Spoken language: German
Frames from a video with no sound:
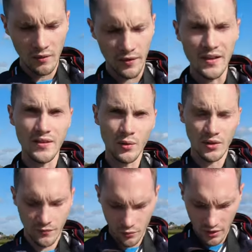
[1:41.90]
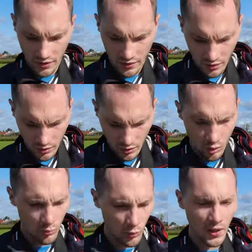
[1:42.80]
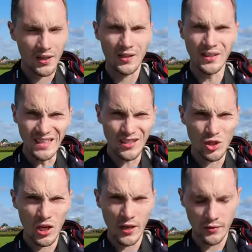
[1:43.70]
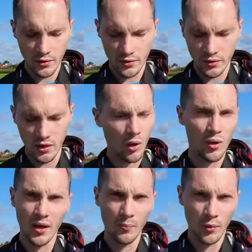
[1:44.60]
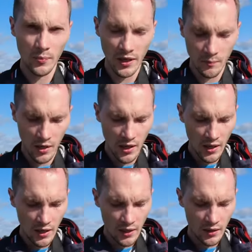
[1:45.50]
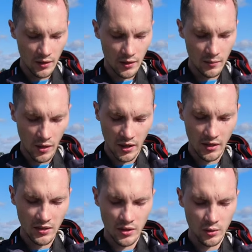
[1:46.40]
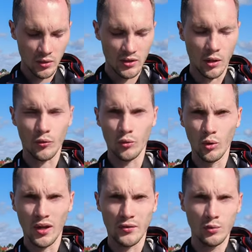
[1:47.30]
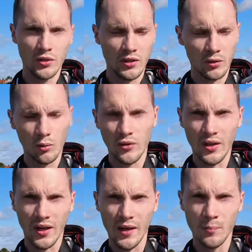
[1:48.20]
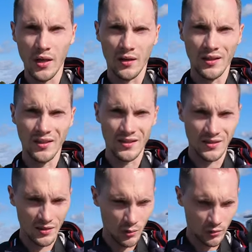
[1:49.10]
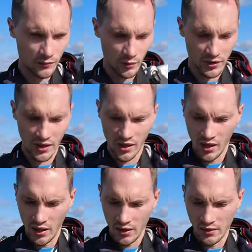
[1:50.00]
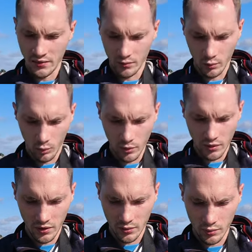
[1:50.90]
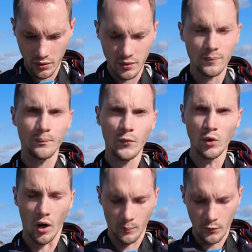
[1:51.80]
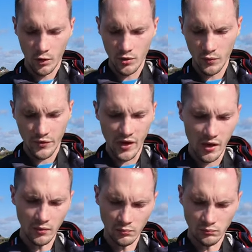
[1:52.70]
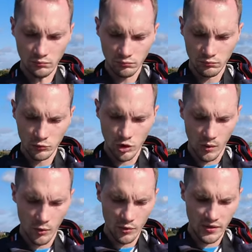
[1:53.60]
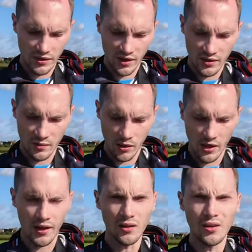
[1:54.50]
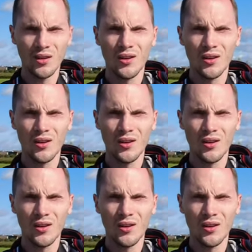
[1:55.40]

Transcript: Falls ihr euch für das äh, kombo nicht entscheiden solltet, auch kein Problem. Äh, man kann die natürlich auch so ganz gut in den Rucksack reinpacken, denn das ist auch ein Vorteil dieser Drohne natürlich. Ja, ich würde sagen, schauen wir uns das Ganze mal an,